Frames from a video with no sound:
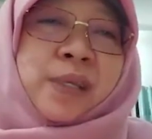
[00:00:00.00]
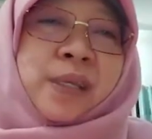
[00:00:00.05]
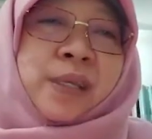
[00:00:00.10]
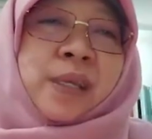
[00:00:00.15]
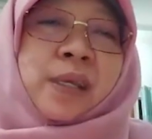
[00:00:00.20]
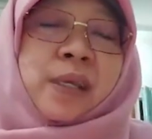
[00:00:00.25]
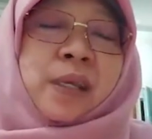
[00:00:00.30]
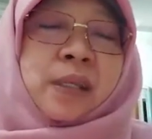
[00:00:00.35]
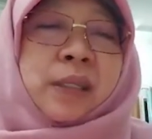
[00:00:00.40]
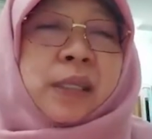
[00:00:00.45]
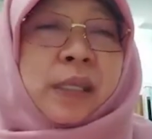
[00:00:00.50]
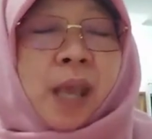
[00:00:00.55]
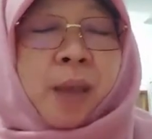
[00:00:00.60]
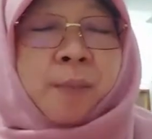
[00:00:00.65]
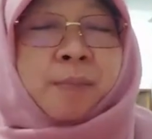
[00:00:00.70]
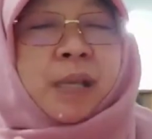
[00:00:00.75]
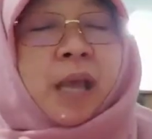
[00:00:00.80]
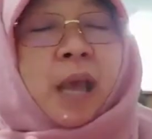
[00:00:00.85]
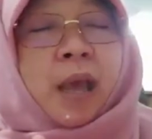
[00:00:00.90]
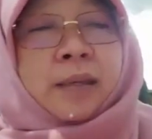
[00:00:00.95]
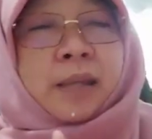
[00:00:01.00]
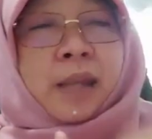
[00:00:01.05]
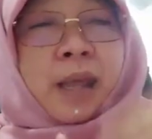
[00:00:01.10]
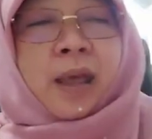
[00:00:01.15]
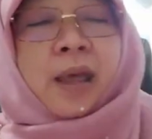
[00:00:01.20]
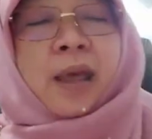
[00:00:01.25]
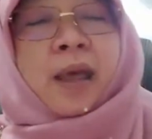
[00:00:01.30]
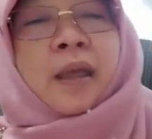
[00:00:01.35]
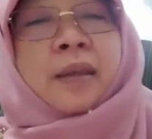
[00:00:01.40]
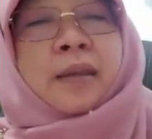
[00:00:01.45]
Jadi ketika
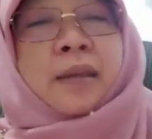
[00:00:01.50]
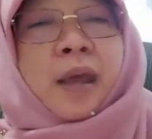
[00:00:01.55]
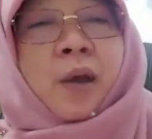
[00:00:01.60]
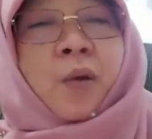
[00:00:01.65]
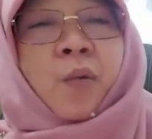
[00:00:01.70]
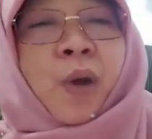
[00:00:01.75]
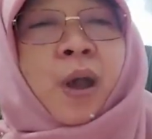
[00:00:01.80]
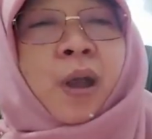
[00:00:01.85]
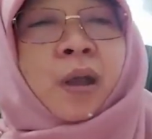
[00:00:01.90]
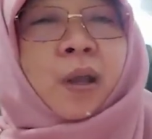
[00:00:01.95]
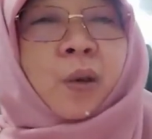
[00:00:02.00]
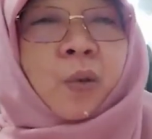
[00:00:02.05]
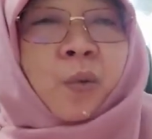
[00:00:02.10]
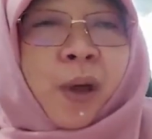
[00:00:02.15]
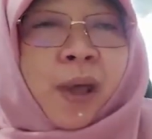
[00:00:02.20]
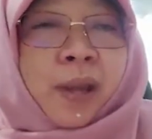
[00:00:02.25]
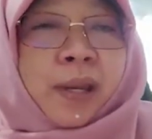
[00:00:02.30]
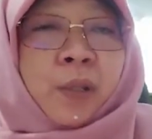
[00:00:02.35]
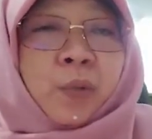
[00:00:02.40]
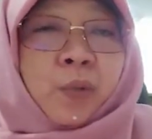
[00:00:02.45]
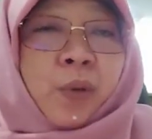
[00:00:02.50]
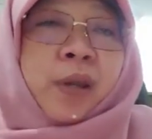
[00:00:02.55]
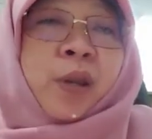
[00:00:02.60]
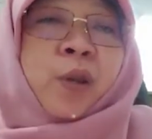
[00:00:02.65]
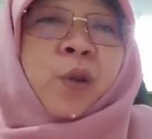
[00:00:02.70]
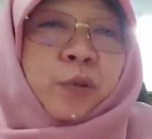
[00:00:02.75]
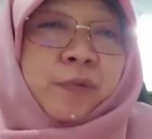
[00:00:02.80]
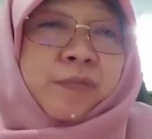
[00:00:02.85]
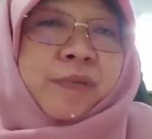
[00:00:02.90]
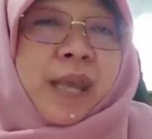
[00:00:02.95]
ada ada uang keluar itu
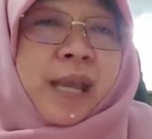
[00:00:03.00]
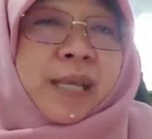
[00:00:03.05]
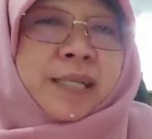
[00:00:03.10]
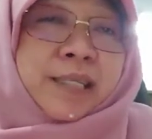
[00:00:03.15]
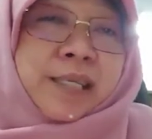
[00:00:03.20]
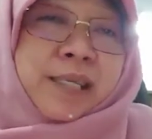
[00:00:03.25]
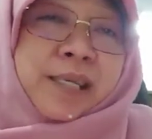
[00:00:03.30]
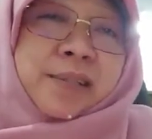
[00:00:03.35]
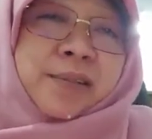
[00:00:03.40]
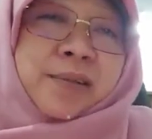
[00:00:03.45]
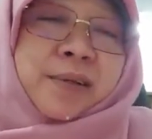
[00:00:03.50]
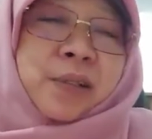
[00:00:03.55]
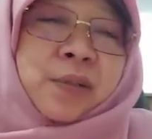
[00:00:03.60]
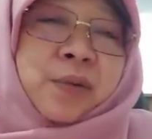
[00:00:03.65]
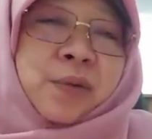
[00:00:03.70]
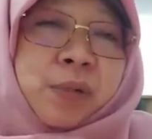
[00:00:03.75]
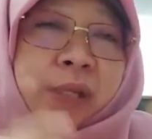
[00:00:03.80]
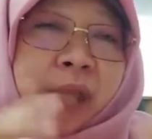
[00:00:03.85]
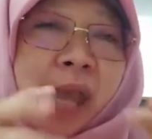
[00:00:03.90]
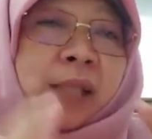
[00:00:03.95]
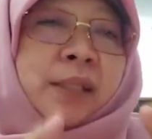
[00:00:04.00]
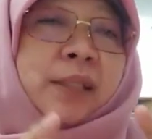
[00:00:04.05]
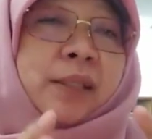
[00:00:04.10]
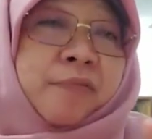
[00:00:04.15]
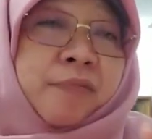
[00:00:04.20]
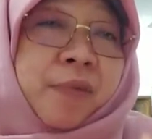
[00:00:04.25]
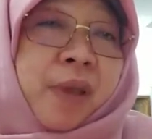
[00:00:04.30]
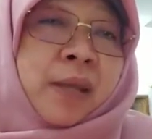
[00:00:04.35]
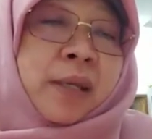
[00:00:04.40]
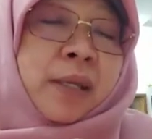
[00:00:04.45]
ada notifikasi gitu. Itu
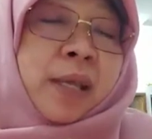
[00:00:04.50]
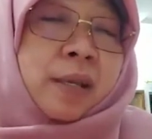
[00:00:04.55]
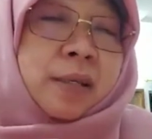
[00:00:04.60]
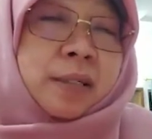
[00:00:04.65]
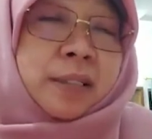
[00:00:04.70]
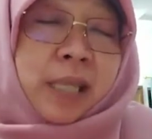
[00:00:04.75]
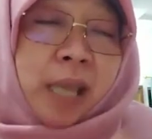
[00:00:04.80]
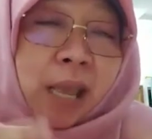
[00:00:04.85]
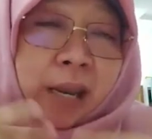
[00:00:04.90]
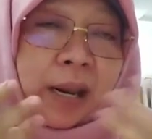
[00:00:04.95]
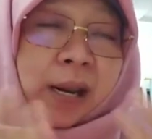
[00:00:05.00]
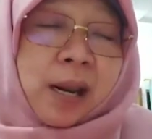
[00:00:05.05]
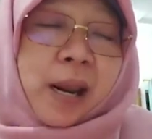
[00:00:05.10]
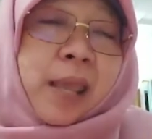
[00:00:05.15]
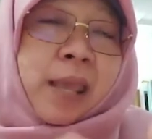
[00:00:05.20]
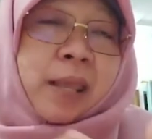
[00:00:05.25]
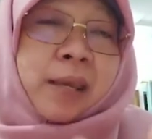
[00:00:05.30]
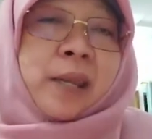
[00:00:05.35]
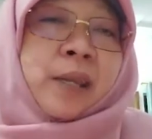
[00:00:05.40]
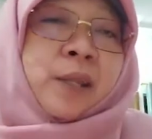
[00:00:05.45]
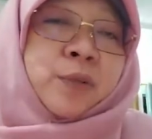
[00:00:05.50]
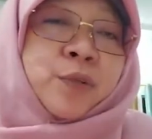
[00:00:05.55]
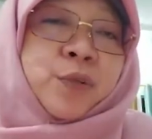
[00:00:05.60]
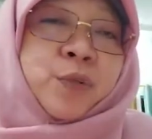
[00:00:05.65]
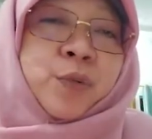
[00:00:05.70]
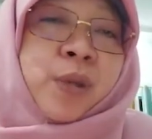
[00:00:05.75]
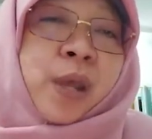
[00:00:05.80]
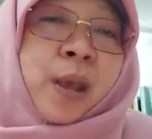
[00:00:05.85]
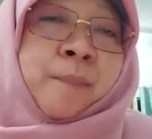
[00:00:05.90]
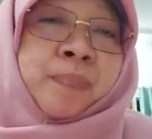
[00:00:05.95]
diaktifkan kan sekarang layanan itu
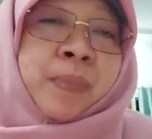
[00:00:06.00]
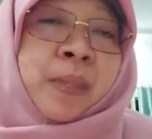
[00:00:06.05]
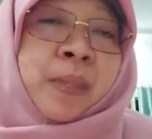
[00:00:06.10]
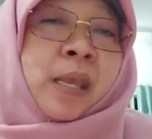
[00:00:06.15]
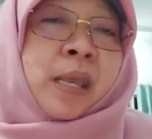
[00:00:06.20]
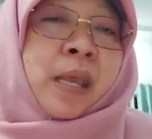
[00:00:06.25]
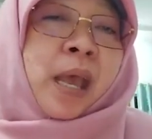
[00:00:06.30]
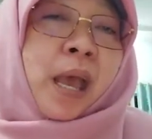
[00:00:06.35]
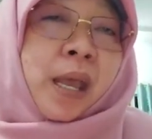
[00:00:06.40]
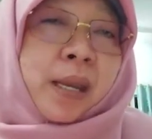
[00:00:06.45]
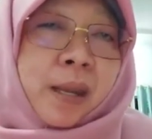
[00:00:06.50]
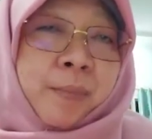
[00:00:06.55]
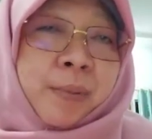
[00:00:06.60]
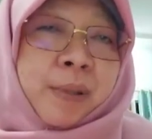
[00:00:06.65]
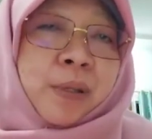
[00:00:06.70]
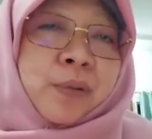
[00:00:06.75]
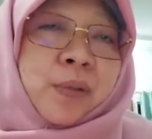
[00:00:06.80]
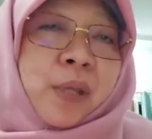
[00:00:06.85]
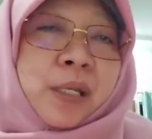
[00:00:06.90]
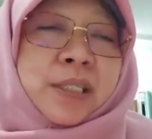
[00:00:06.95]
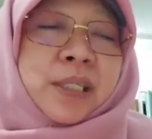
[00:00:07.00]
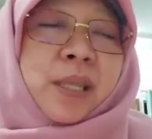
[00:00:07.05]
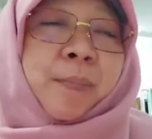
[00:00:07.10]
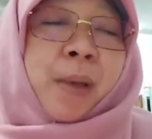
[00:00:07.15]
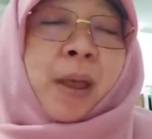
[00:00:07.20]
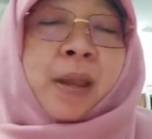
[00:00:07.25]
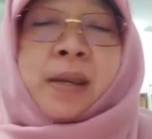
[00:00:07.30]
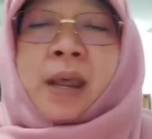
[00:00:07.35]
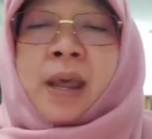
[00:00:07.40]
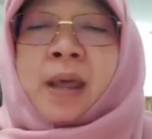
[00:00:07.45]
sudah ada begitu. Jadi
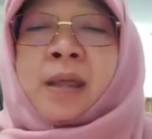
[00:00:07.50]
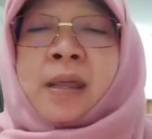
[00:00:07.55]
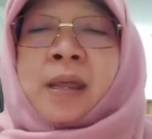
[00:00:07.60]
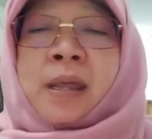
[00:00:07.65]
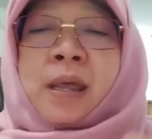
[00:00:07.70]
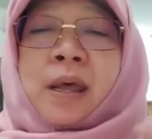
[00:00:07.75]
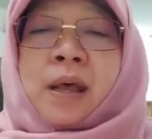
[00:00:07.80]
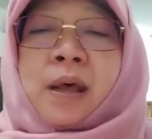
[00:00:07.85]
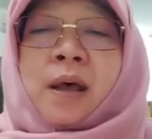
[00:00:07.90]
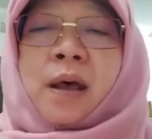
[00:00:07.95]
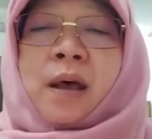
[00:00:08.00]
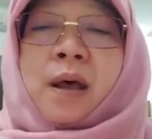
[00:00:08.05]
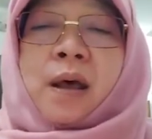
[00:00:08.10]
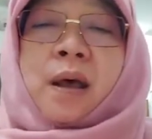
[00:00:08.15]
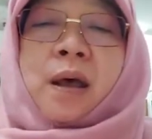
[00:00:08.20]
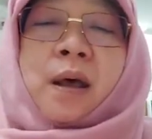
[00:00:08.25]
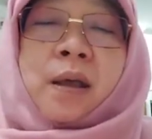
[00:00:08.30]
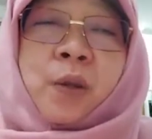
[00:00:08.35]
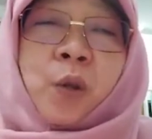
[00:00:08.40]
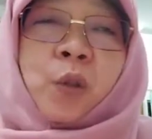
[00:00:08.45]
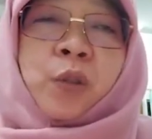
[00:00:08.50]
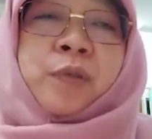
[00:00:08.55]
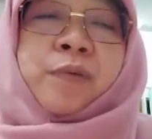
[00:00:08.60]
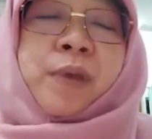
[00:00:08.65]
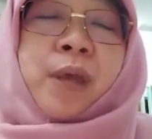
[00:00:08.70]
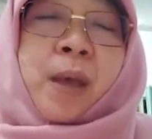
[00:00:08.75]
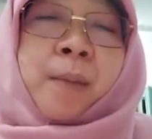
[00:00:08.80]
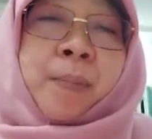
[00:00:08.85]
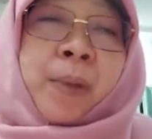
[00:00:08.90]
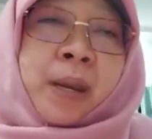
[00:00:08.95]
setiap ada uh, eh, notif
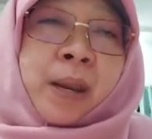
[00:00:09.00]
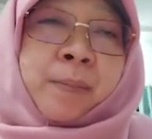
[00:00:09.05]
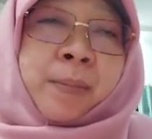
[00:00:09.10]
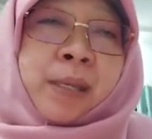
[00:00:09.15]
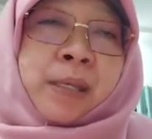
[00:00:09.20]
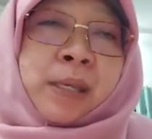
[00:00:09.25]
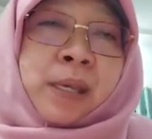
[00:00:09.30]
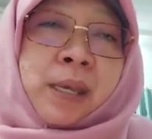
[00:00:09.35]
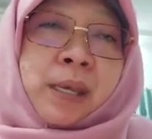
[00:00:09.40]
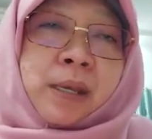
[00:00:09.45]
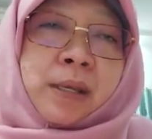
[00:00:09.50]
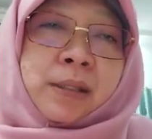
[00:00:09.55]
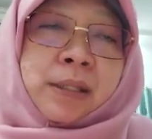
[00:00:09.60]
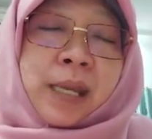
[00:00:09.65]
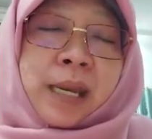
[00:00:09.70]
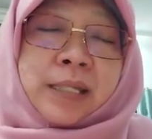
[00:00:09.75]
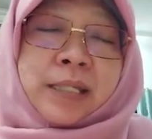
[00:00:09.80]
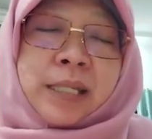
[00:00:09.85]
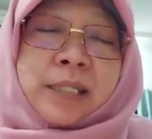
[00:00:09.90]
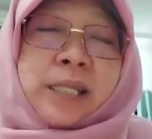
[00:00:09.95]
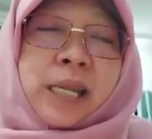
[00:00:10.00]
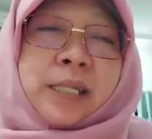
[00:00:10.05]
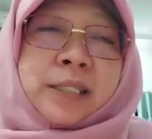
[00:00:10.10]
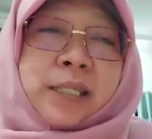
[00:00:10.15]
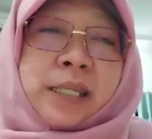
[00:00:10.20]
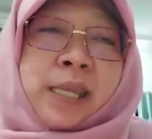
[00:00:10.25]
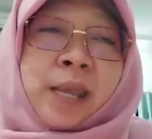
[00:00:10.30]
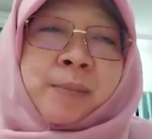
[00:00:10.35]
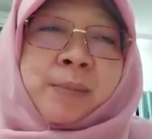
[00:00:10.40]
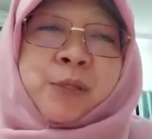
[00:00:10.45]
apa namanya uh,
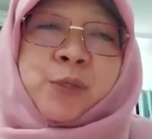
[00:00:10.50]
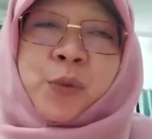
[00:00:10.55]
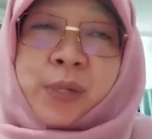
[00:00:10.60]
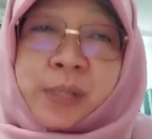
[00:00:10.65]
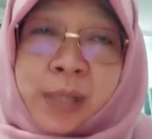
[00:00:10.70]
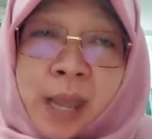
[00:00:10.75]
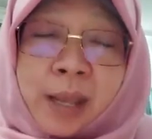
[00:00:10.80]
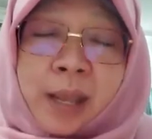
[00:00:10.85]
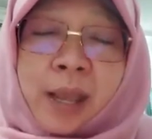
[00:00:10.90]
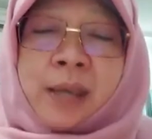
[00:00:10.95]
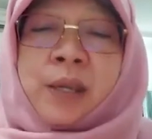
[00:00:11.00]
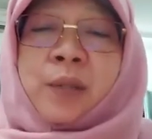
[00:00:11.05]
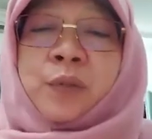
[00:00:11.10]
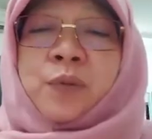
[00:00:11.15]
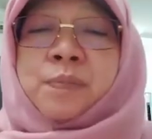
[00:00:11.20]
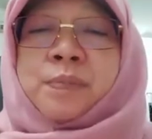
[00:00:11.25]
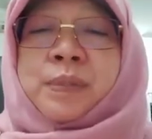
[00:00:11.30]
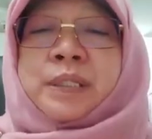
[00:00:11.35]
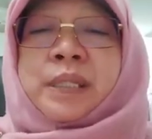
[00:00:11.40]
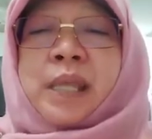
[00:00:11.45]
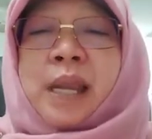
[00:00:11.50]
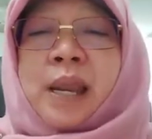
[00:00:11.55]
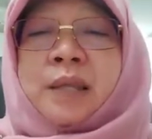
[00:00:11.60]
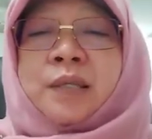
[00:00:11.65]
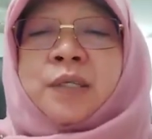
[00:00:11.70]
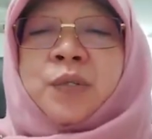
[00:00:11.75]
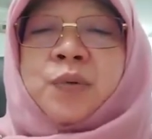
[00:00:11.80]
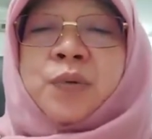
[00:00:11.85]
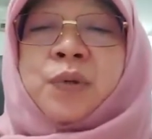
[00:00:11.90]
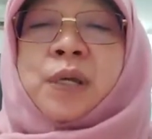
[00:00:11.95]
transaksi yang mencurigakan itu bisa
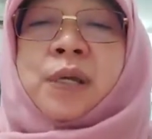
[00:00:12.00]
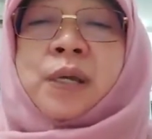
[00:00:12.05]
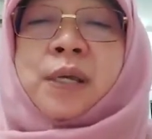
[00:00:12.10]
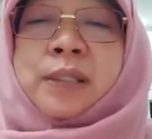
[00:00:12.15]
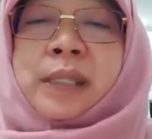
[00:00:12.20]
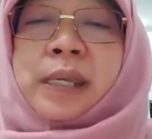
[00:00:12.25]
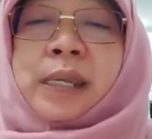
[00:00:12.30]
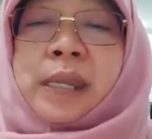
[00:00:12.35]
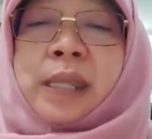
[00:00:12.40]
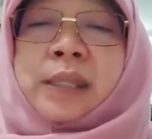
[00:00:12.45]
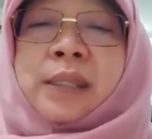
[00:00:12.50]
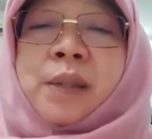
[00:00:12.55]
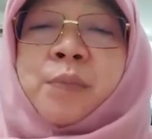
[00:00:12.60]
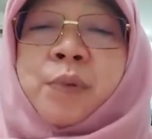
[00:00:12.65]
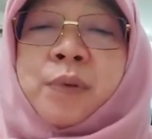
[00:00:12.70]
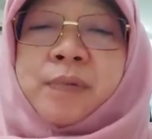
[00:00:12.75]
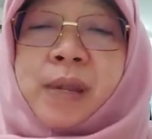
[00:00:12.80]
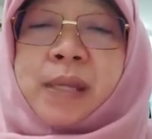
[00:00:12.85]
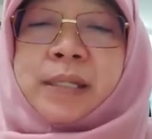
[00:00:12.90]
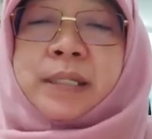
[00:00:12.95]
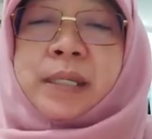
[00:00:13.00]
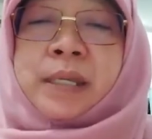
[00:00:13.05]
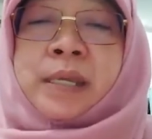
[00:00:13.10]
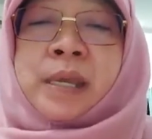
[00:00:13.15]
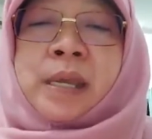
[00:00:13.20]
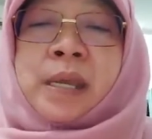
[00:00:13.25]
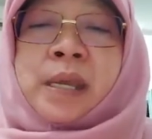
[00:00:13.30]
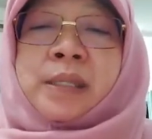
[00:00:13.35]
langsung uh, terlihat notifikasi.